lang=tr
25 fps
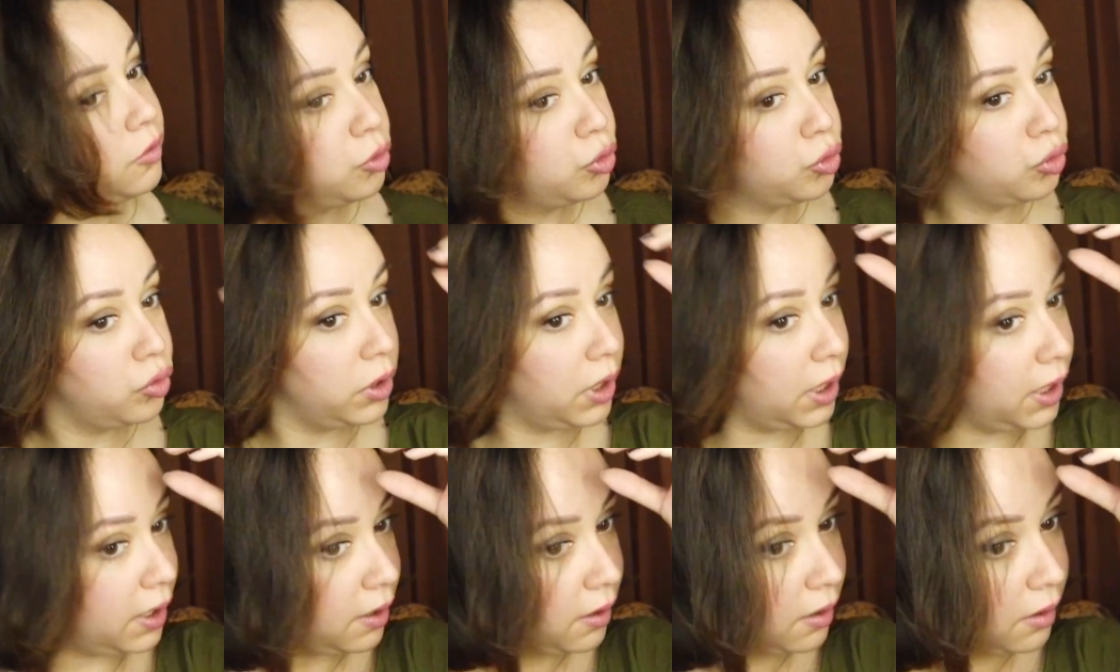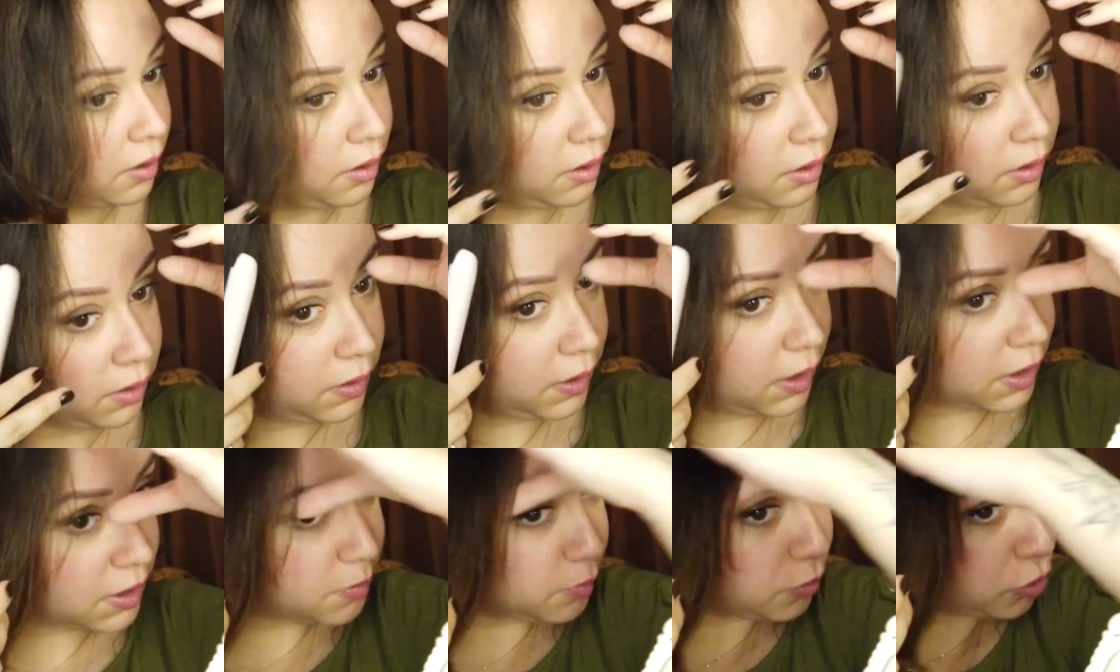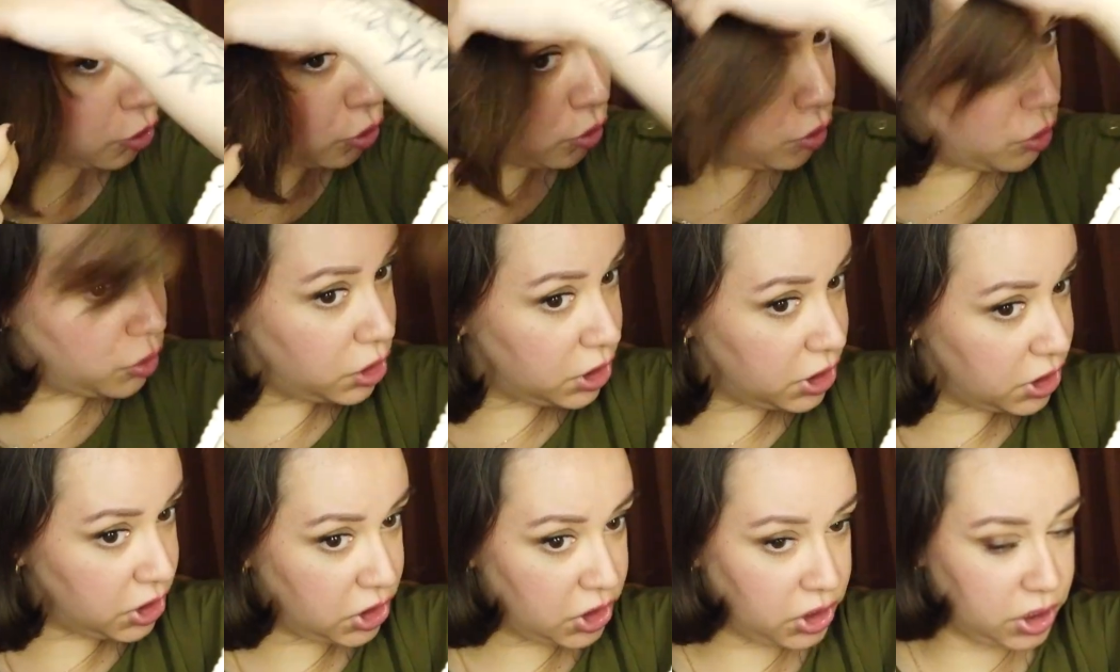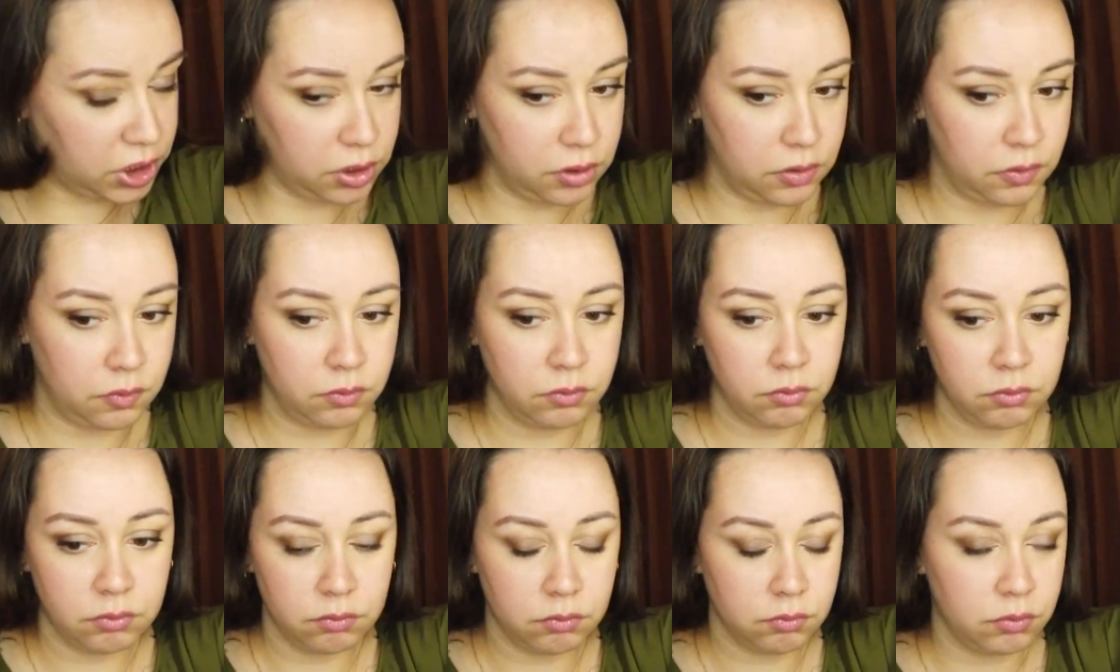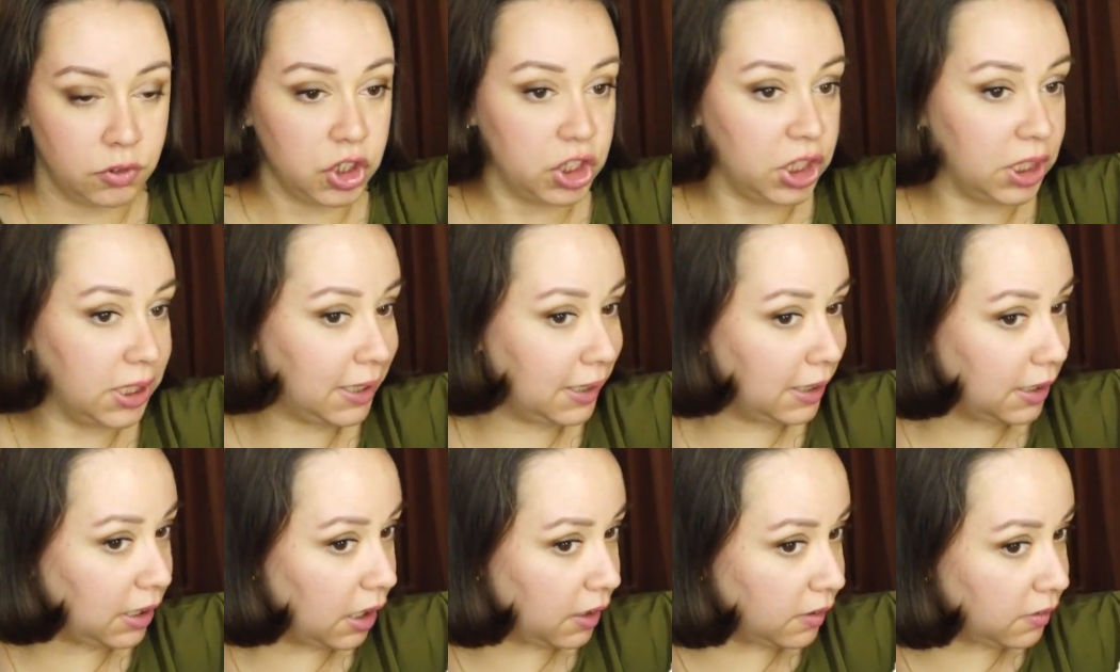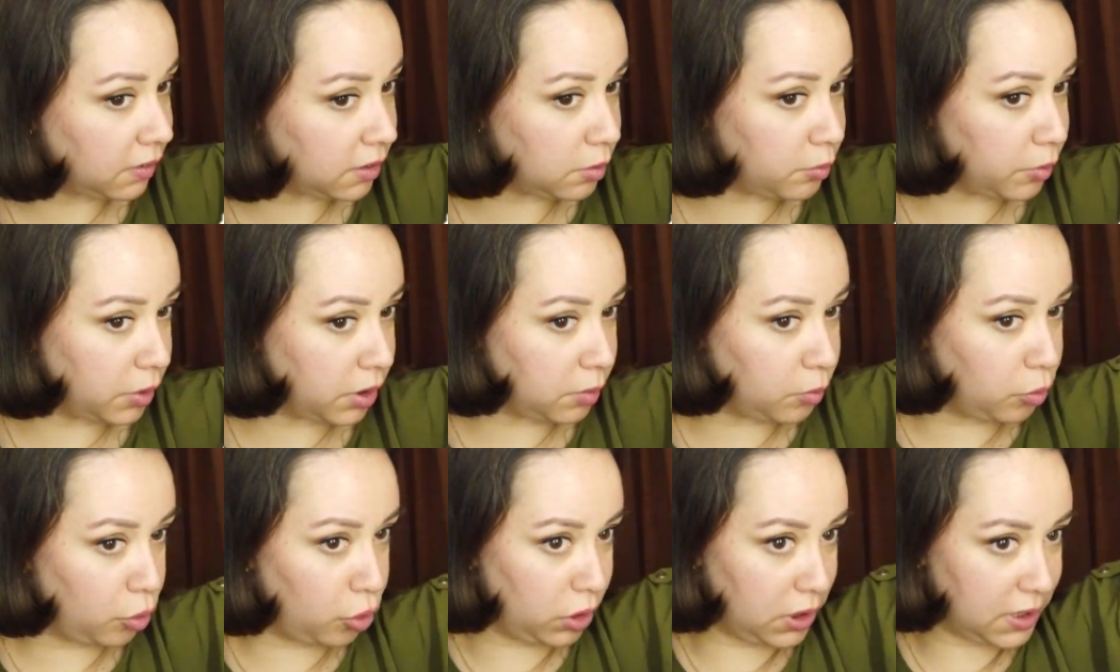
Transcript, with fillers: Dün de yatmadan önce hiç şekillendirmedim.